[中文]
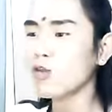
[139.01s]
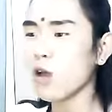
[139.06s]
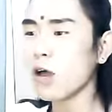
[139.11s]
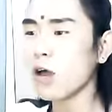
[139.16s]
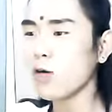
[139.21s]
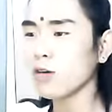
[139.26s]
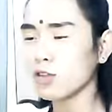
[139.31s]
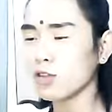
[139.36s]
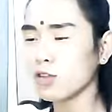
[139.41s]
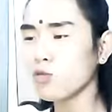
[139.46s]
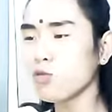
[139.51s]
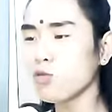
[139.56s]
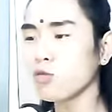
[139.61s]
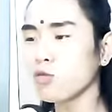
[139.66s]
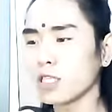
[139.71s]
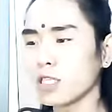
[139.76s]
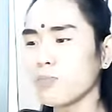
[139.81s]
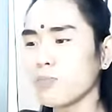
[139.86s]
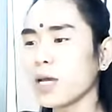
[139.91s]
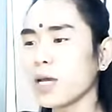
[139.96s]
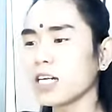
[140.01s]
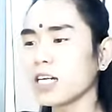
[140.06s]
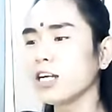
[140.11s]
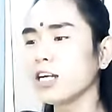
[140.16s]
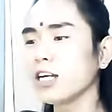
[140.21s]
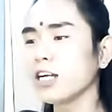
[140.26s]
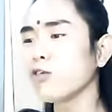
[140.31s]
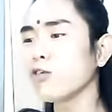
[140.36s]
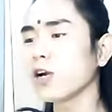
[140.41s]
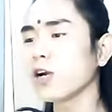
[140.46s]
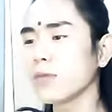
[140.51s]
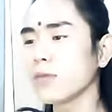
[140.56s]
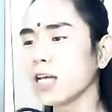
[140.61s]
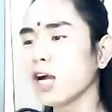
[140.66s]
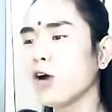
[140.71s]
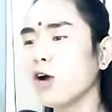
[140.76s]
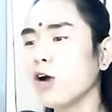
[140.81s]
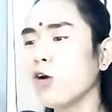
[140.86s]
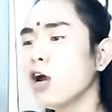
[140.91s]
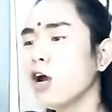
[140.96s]
袁弘的肚子变成六耳
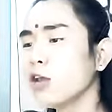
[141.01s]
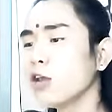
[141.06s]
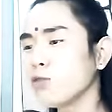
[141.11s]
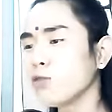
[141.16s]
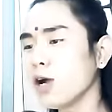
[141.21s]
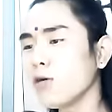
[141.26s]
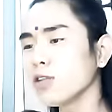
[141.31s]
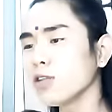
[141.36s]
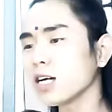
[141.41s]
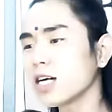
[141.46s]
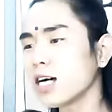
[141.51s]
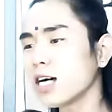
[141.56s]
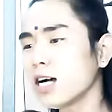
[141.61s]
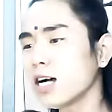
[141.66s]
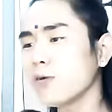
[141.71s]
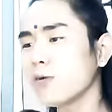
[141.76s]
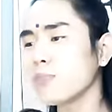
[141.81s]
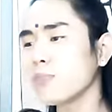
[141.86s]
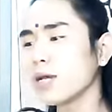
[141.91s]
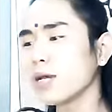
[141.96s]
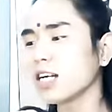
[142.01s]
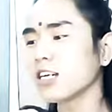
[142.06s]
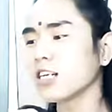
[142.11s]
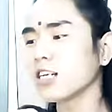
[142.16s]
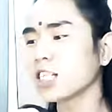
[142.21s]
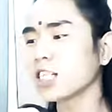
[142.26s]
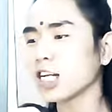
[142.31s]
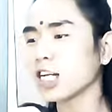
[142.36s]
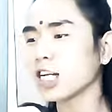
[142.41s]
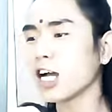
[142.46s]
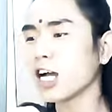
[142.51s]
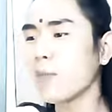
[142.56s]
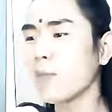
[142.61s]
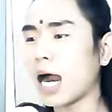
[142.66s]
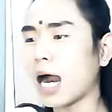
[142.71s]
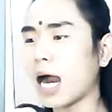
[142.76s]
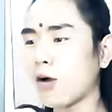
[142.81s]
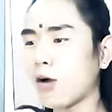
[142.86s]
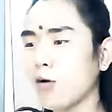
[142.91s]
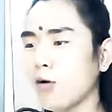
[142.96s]
猕猴，袁弘的胳膊变成了赤尻
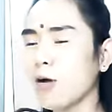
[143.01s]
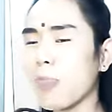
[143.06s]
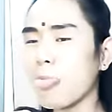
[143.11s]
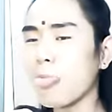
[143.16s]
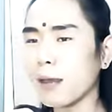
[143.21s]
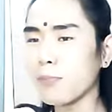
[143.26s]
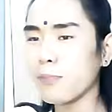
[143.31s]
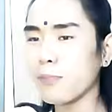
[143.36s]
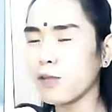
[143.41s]
马猴。